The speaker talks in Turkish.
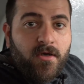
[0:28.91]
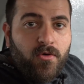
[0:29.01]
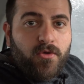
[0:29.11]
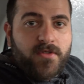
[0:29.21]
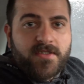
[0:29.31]

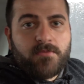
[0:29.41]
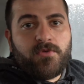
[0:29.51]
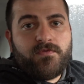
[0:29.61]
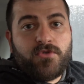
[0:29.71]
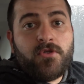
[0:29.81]
Onları da
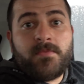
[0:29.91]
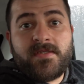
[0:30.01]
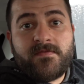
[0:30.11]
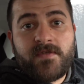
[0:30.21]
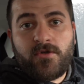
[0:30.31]
bu videoda
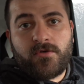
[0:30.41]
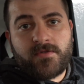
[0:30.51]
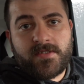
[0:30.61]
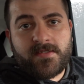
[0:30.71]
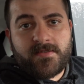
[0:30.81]
bir vlog
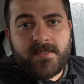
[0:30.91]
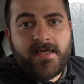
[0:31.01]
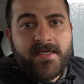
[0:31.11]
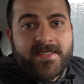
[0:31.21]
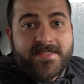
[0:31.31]
tadında
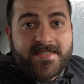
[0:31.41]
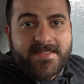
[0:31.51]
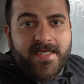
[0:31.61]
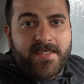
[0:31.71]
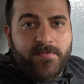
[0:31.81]

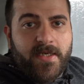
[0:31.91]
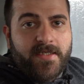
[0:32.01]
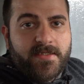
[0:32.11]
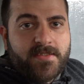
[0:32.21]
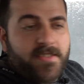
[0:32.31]
sizlerle
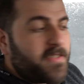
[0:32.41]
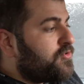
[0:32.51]
paylaşacağız.